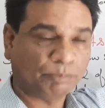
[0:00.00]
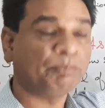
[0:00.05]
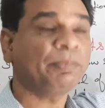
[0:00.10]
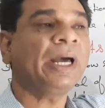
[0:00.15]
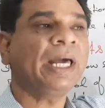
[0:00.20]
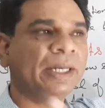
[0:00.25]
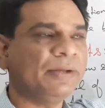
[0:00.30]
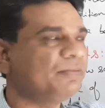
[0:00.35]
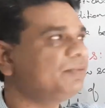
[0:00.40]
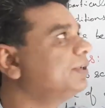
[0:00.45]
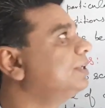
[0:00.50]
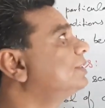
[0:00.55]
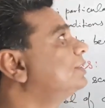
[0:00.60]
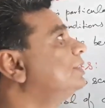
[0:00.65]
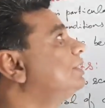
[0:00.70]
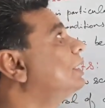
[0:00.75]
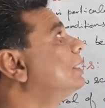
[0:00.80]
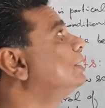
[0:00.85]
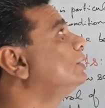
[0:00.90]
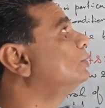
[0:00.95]

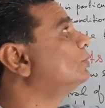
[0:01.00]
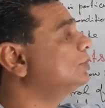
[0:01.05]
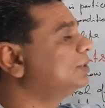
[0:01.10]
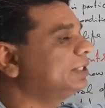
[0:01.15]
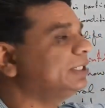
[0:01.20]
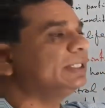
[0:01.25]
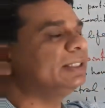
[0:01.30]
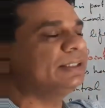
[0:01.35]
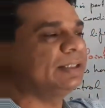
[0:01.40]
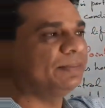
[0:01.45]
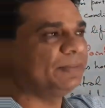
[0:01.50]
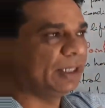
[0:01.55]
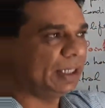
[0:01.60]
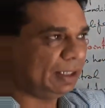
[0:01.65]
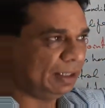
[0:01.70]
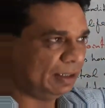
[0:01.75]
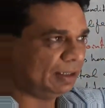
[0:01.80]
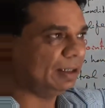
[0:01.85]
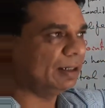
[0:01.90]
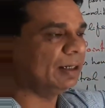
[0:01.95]
बेनिफिट्स यहाँ यूजिंग
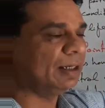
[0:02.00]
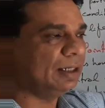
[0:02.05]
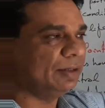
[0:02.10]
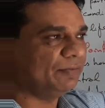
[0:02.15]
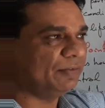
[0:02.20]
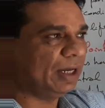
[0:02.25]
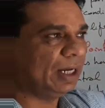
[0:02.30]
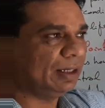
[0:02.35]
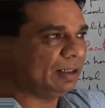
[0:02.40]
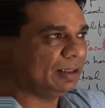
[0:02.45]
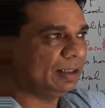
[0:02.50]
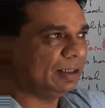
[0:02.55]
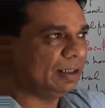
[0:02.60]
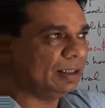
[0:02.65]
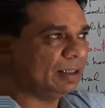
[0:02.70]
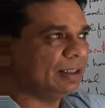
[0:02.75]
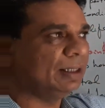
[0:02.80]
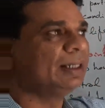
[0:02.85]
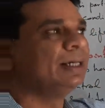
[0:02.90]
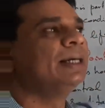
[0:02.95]
इस्तेमाल करना इनफैक्ट नहीं
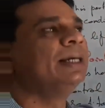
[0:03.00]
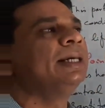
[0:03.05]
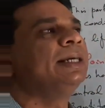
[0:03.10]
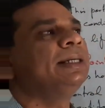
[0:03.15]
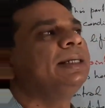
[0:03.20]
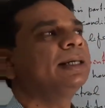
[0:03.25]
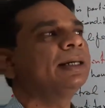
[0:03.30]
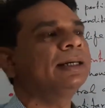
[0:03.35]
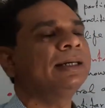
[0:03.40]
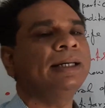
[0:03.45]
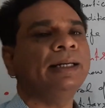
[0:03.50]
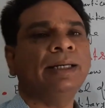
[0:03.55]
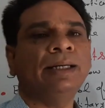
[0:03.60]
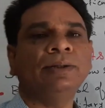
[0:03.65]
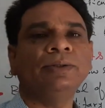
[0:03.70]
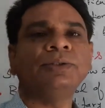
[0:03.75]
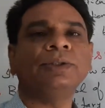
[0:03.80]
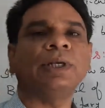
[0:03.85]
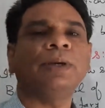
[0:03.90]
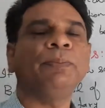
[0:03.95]
है यहाँ
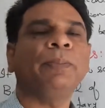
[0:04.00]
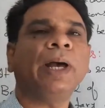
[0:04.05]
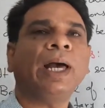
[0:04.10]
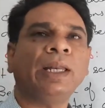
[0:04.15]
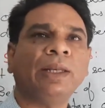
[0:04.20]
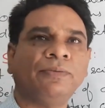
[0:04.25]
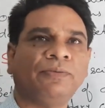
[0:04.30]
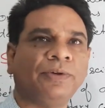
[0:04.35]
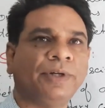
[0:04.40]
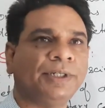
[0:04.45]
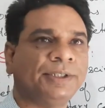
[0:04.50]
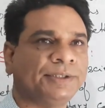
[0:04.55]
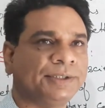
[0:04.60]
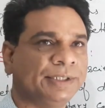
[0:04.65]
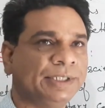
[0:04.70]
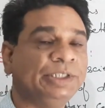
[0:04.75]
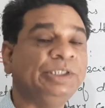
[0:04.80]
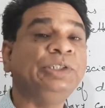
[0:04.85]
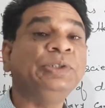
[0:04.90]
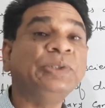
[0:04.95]
है उसके
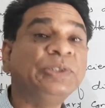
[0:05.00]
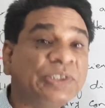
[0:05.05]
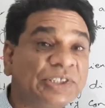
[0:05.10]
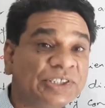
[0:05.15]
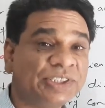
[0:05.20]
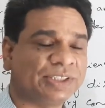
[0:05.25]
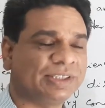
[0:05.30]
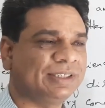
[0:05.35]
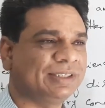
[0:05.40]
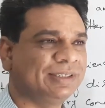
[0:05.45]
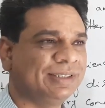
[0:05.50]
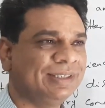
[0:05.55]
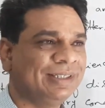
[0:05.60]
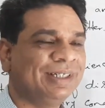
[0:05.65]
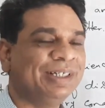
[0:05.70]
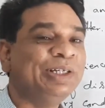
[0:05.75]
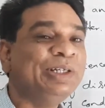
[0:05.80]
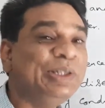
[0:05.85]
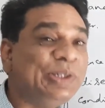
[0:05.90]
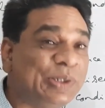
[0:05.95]
बेनिफिट्स यूजेस
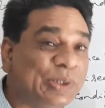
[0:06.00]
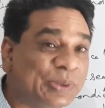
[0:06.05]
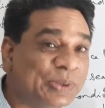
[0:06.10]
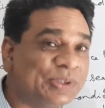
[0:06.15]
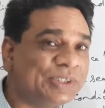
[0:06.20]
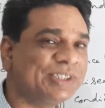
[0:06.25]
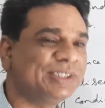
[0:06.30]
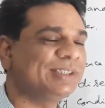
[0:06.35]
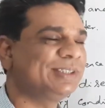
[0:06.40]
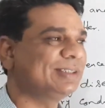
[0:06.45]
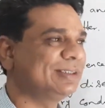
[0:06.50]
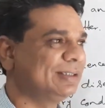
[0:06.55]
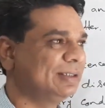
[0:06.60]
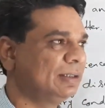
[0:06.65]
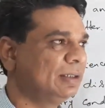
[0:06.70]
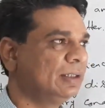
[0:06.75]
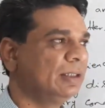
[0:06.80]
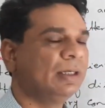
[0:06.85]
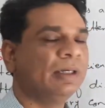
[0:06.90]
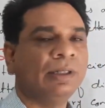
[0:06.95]
यूजेस
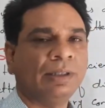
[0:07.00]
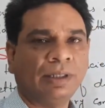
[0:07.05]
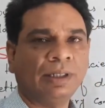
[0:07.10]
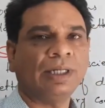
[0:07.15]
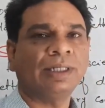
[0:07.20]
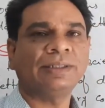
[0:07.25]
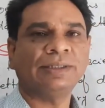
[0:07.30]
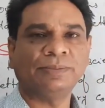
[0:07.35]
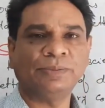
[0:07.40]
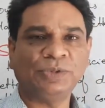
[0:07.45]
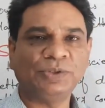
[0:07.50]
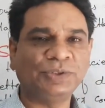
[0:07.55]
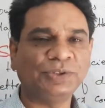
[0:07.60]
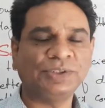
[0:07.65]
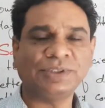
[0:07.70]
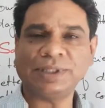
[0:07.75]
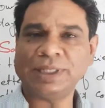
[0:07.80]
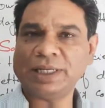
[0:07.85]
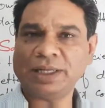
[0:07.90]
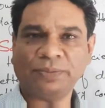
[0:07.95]
देर आर सम
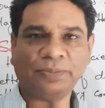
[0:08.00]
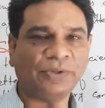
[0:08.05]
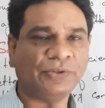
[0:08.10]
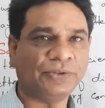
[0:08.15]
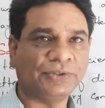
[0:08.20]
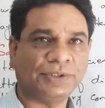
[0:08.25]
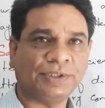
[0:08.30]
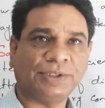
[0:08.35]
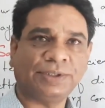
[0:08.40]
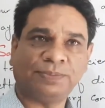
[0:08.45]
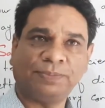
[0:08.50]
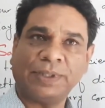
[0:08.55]
यूजेस एंड अब्यूजेस